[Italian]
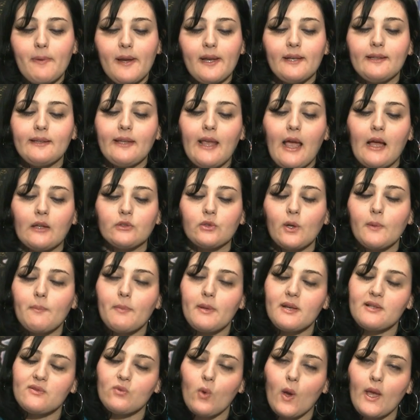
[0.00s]
per il teatro e
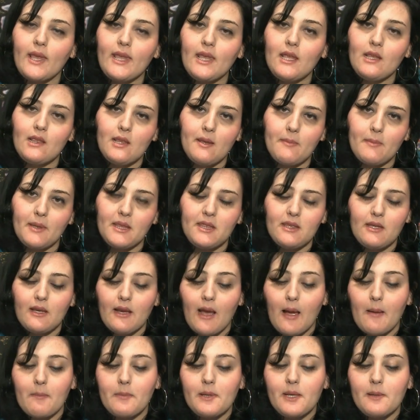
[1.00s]
per i suoi
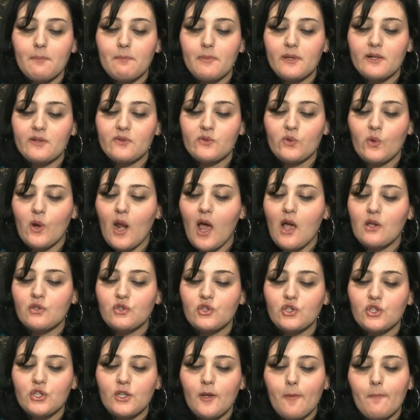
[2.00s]
indimenticabili
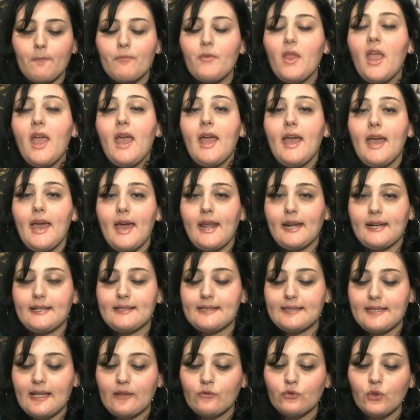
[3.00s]
personaggi e
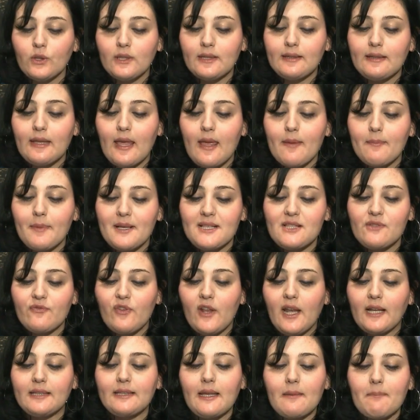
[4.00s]
restando in tema
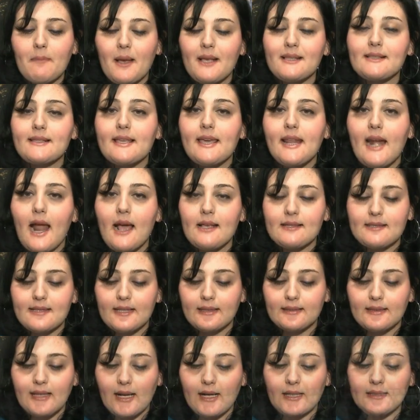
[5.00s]
sfilata in maschera a
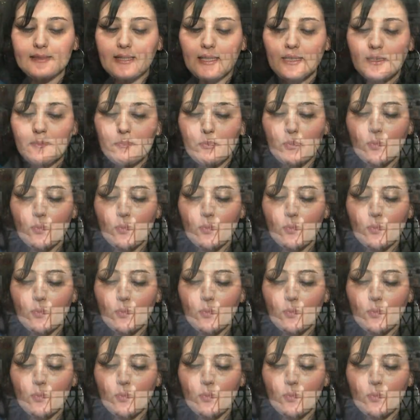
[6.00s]
Sant'Agata di